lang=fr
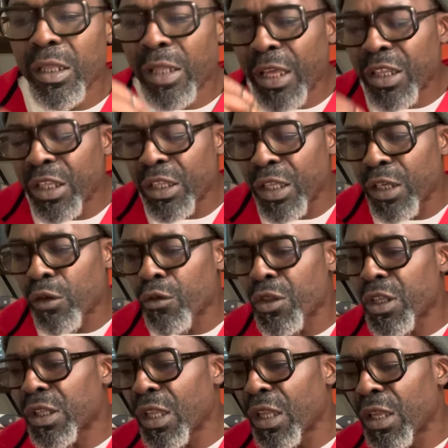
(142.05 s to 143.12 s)
la
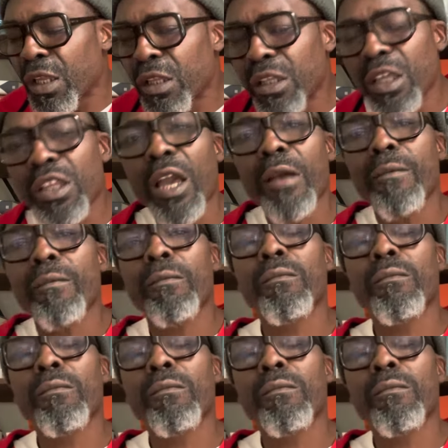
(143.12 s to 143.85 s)
générosité des gens.